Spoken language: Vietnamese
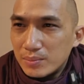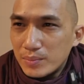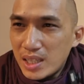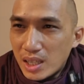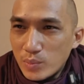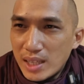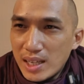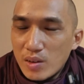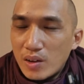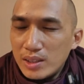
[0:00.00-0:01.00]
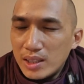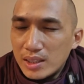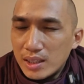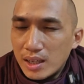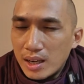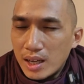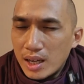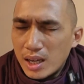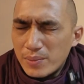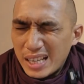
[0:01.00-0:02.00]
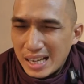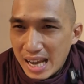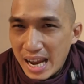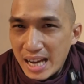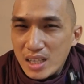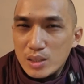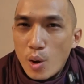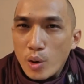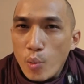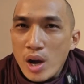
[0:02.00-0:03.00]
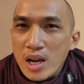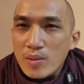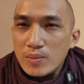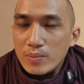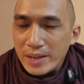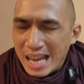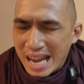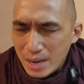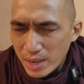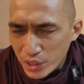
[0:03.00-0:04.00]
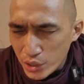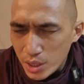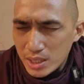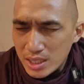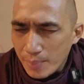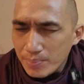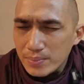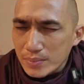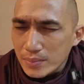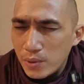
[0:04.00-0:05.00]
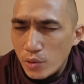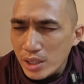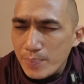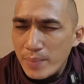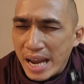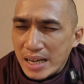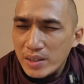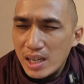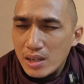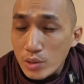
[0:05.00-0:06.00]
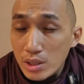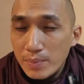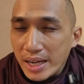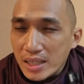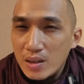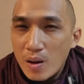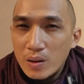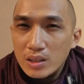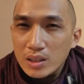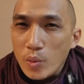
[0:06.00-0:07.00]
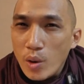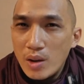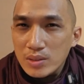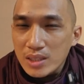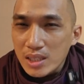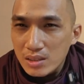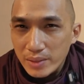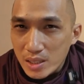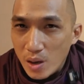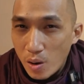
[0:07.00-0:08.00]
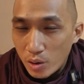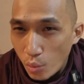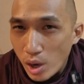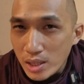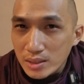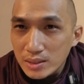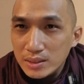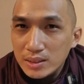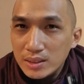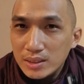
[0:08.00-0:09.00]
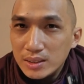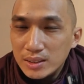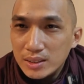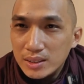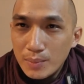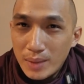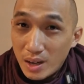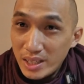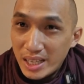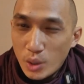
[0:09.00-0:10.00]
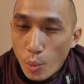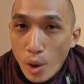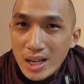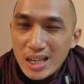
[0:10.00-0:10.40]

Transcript: bây giờ chúng ta đặt câu hỏi là là vị a la hán còn ngủ quẩn không vị la hán mà chưa nhập vô dư niết bàn có nghĩa là hữu dư niết bàn còn ngũ quẩn không xin thưa quý vị còn ngũ quẩn nhưng mà nói về thủ quẩn